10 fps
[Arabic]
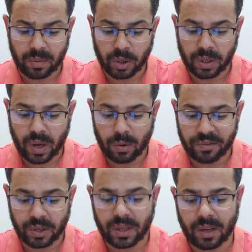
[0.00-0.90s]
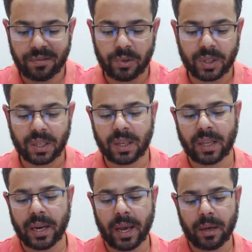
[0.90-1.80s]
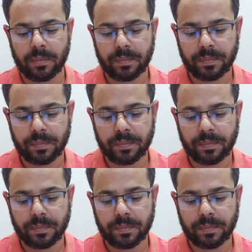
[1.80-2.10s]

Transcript: المحتوى او الفيديوهات اضغط عليها